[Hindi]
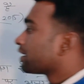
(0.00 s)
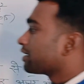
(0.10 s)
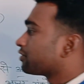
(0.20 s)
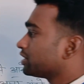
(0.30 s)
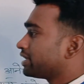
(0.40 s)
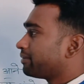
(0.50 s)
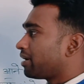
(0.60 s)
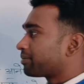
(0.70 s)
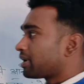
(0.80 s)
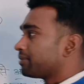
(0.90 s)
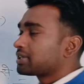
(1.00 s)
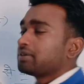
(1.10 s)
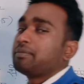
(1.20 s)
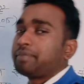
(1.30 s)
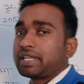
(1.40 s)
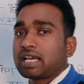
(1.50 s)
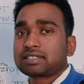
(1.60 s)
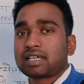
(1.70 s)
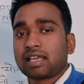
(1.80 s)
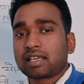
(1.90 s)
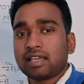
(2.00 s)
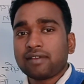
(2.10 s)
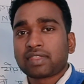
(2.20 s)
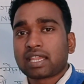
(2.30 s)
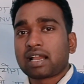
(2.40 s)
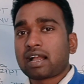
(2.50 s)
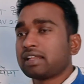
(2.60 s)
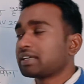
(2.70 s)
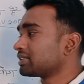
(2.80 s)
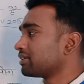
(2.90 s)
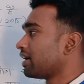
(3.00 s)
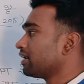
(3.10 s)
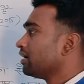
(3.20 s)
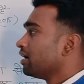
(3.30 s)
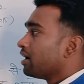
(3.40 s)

क्योंकि जब आप कम समय में प्रयास करेंगे लगाने का सवाल